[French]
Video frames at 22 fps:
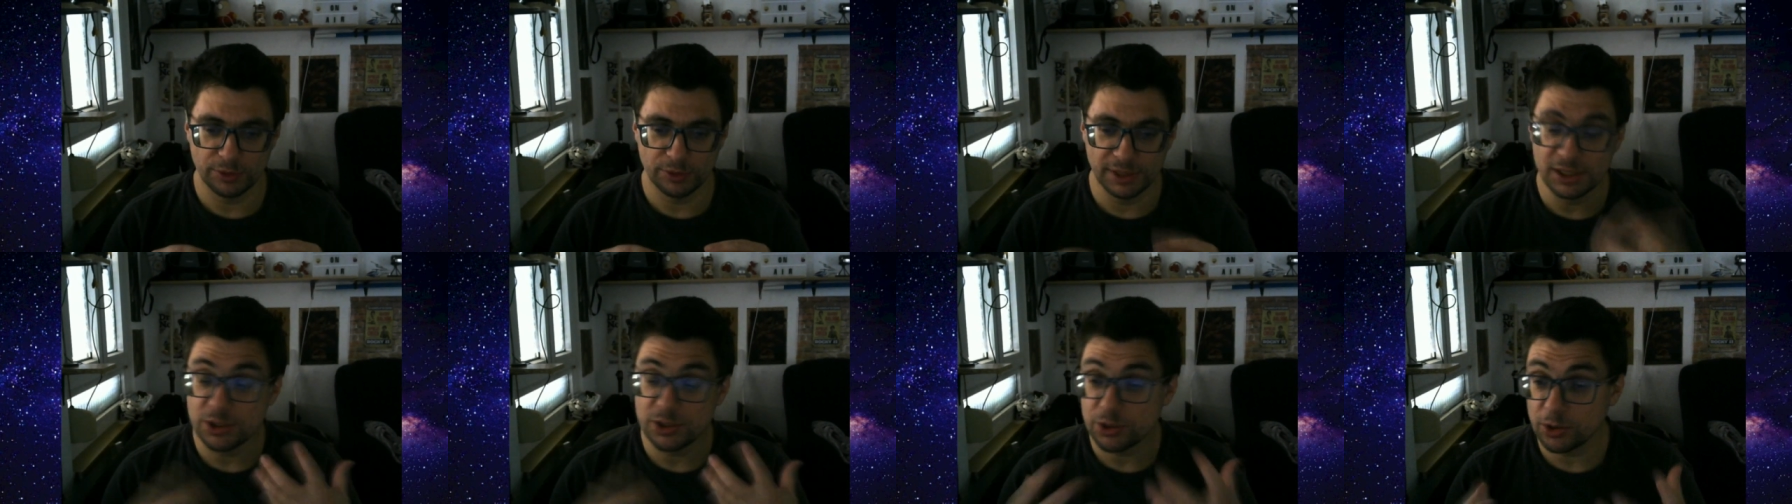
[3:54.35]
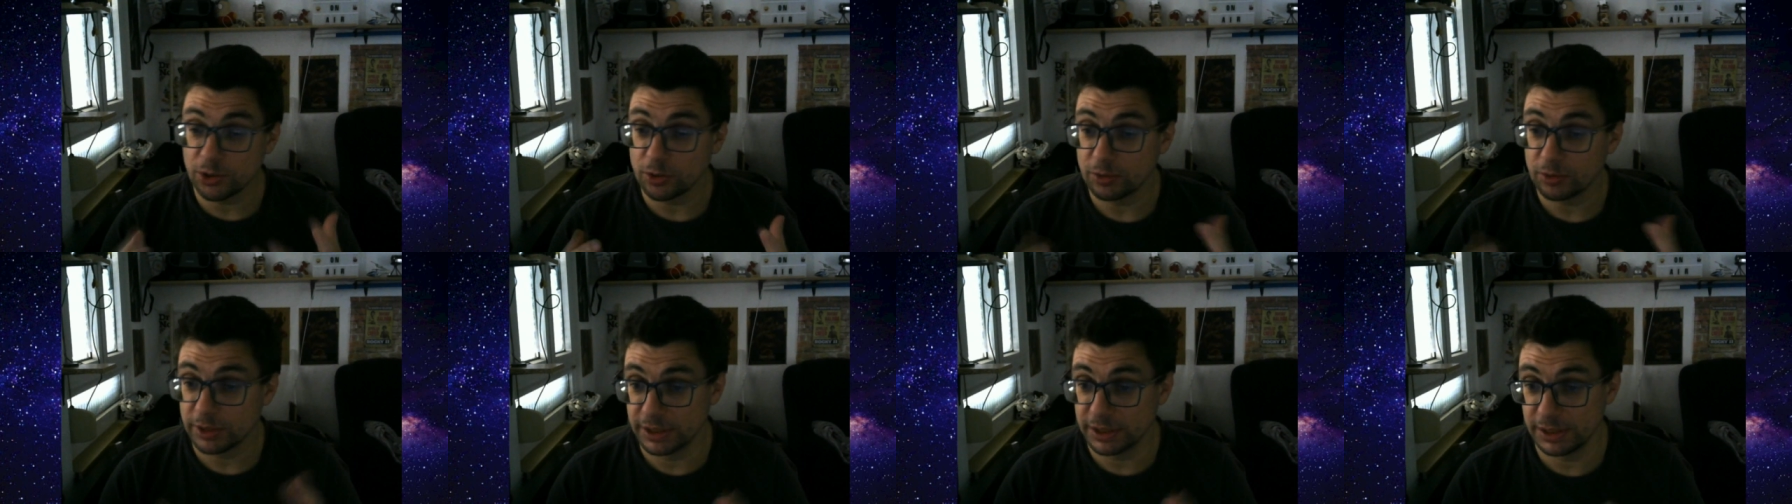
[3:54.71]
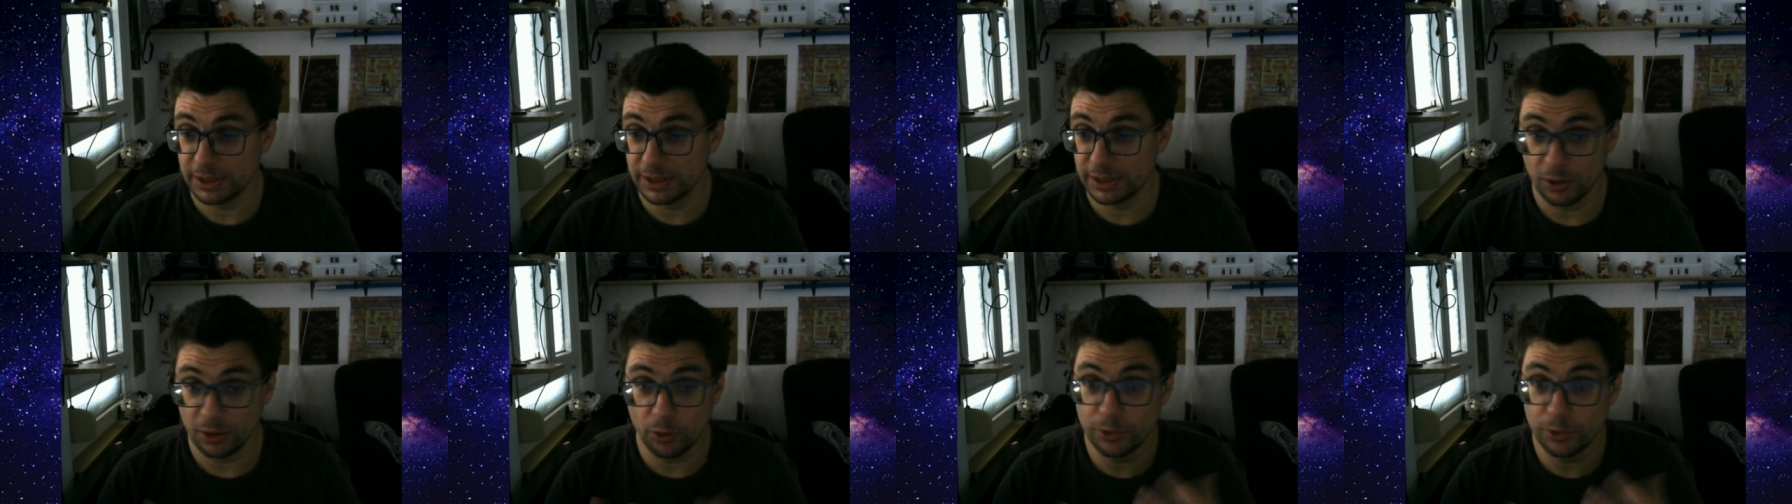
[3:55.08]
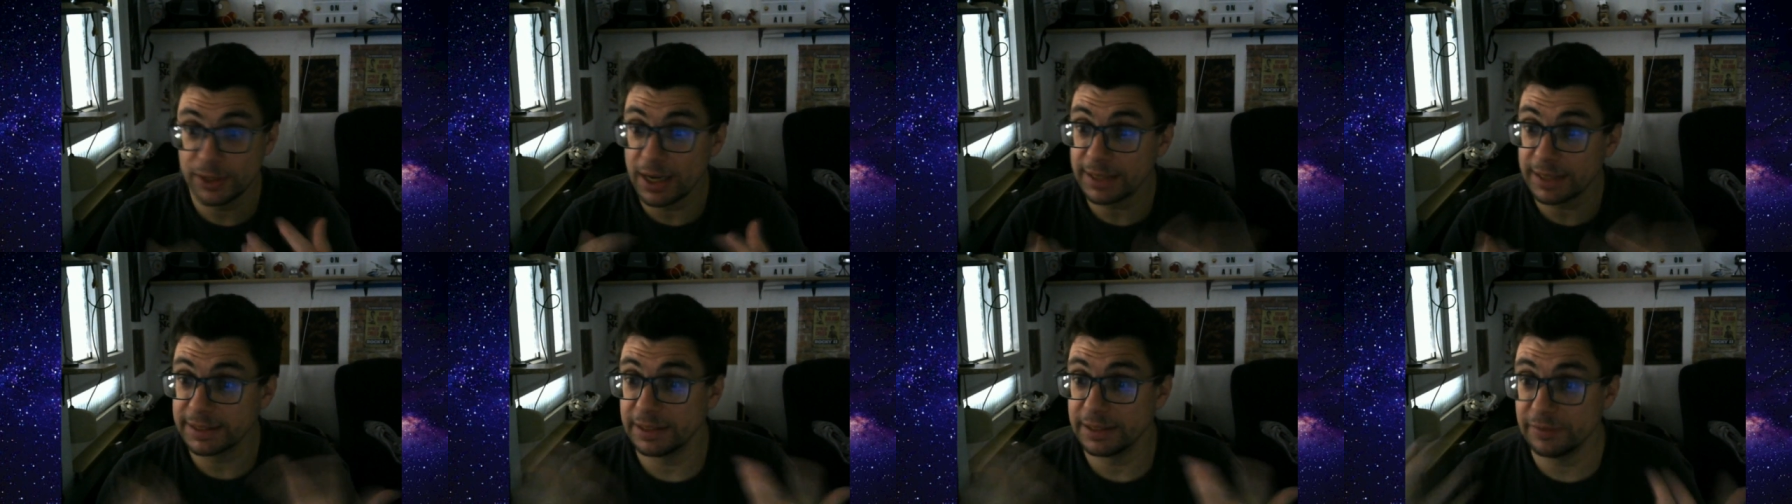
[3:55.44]
des gens qui
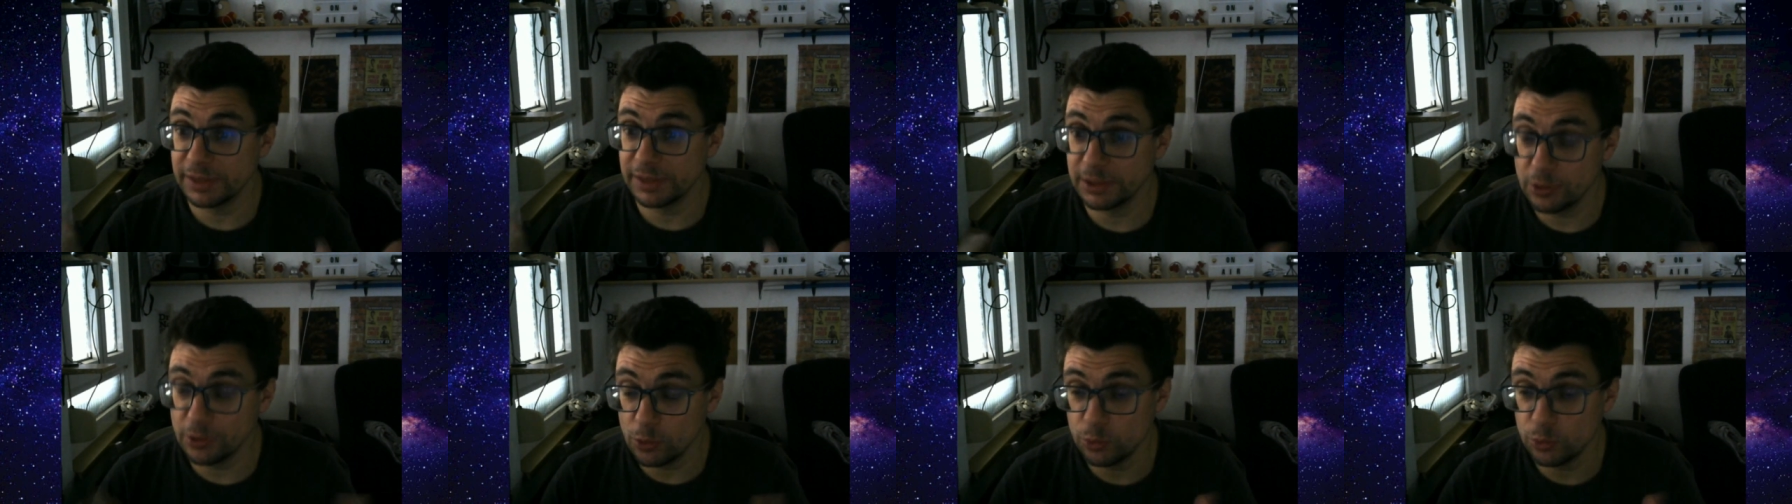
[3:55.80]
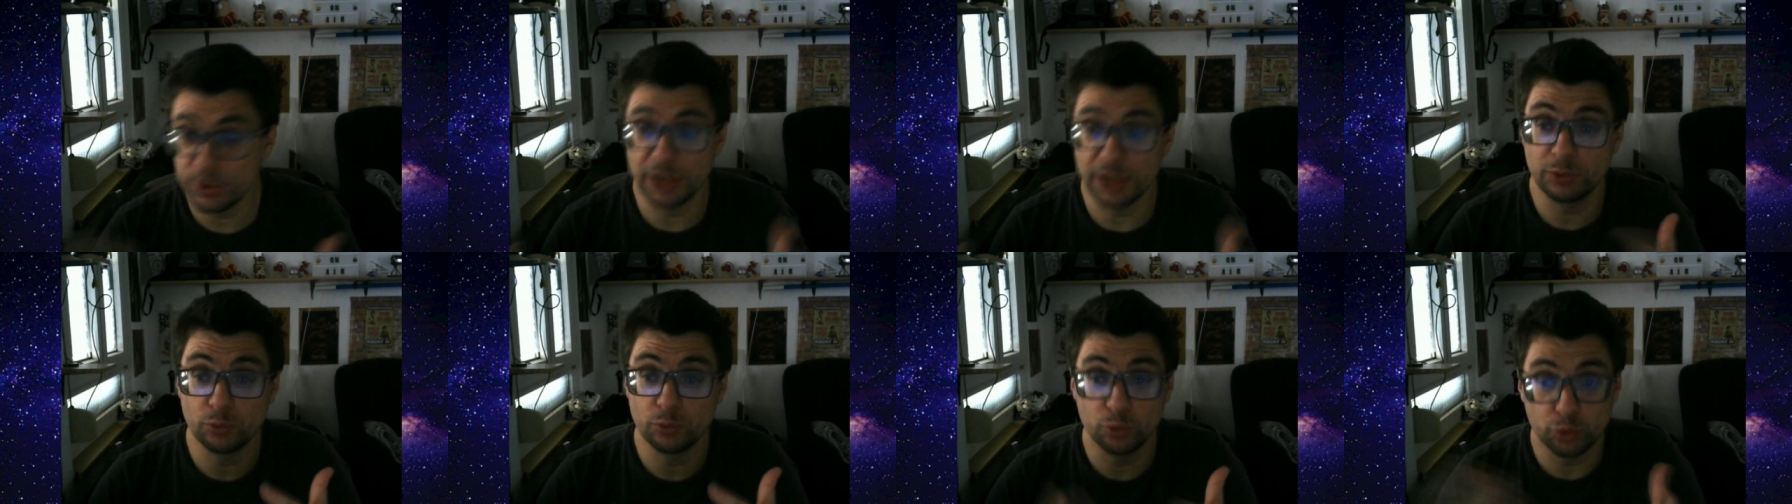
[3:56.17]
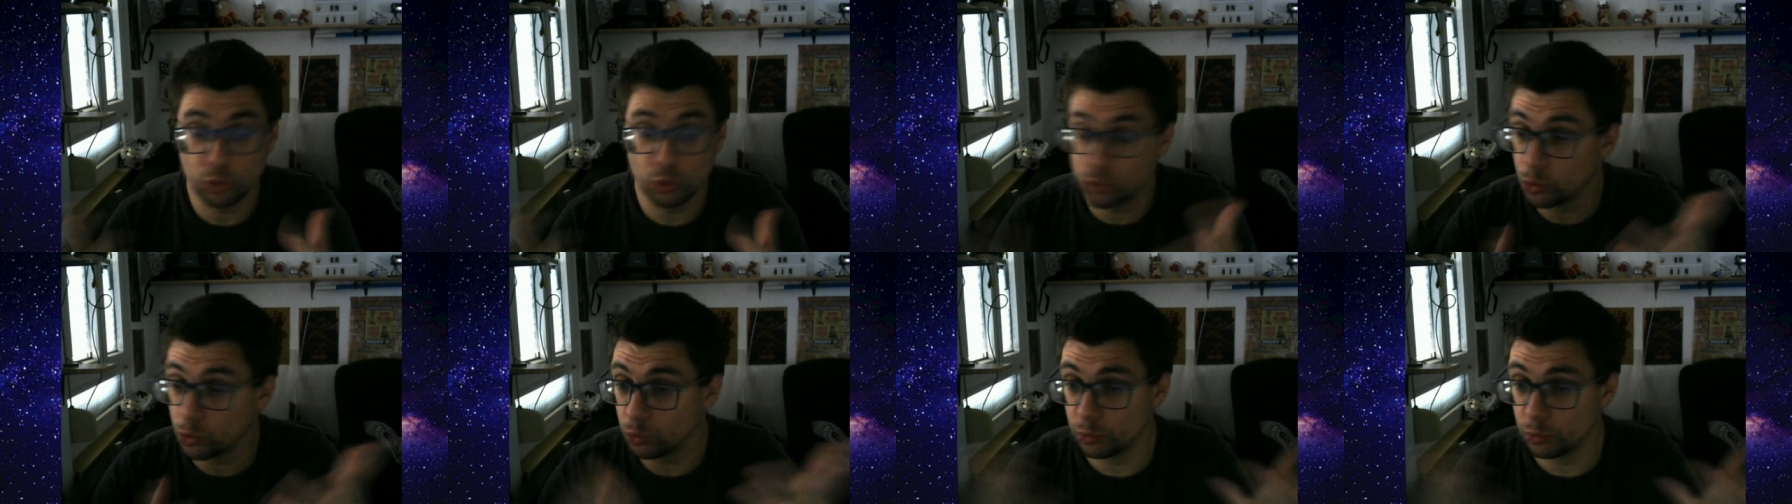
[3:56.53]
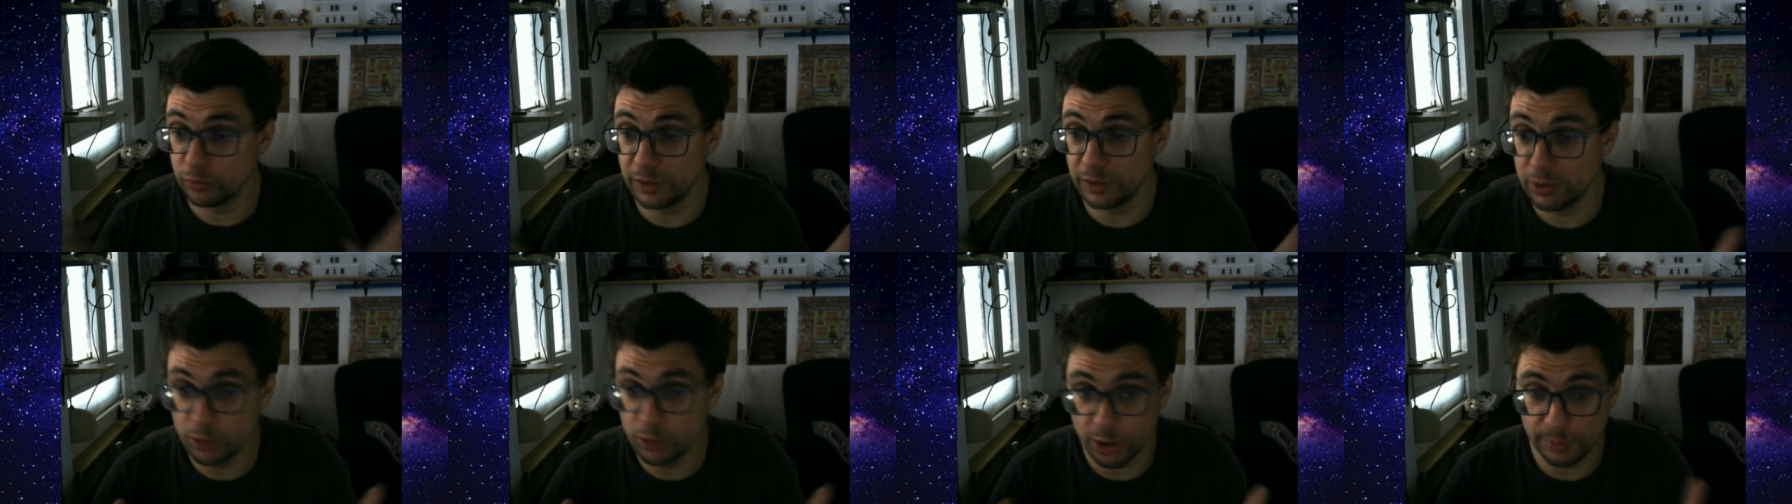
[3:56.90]
regardent des vidéos où il y a de, ce genre de
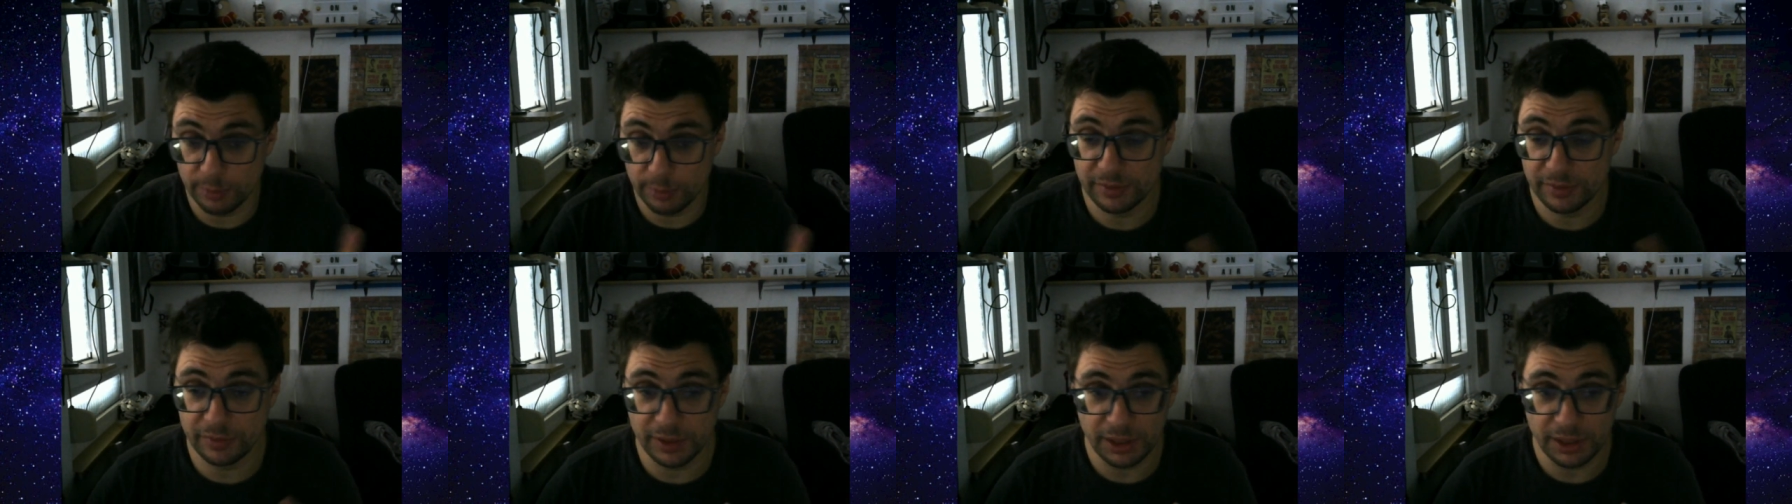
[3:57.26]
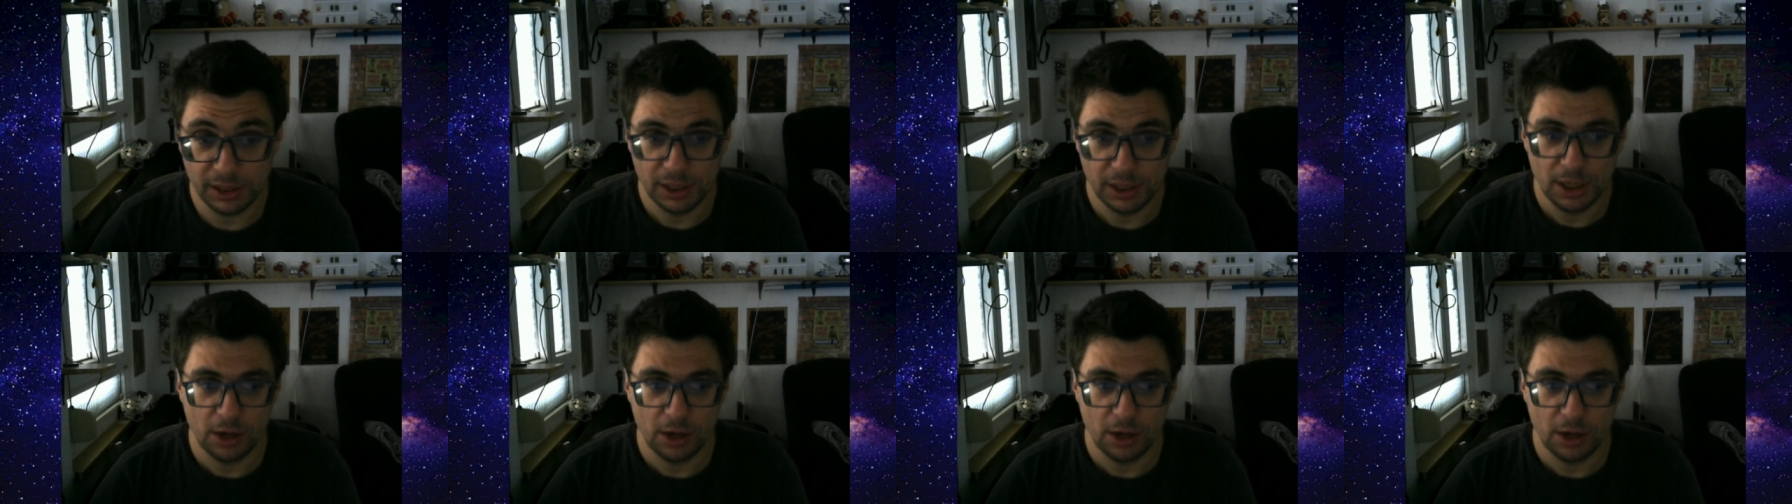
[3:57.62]
vidéos comme il fait,